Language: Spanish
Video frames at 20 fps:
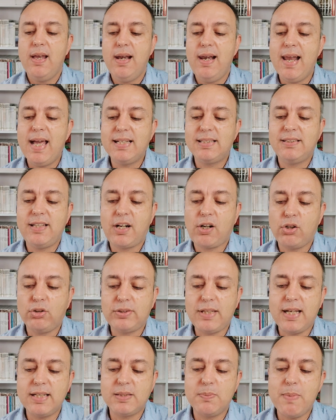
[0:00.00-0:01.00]
las
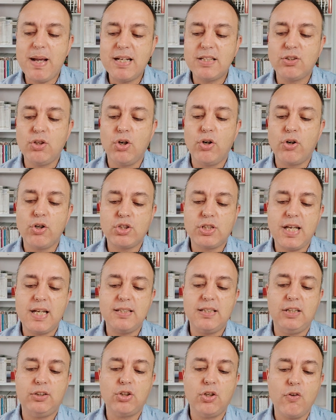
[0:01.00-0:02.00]
derrotas más
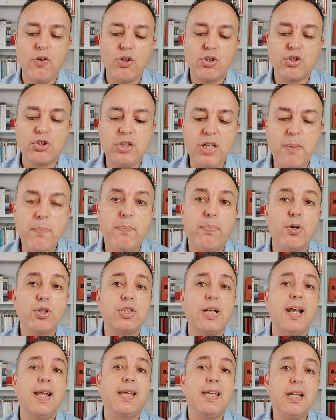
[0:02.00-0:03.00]
dolorosas de todos los
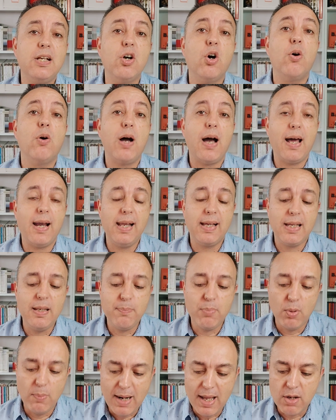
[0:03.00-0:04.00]
tiempos al equipo,
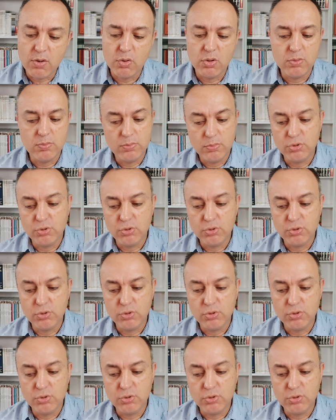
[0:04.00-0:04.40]
blanco.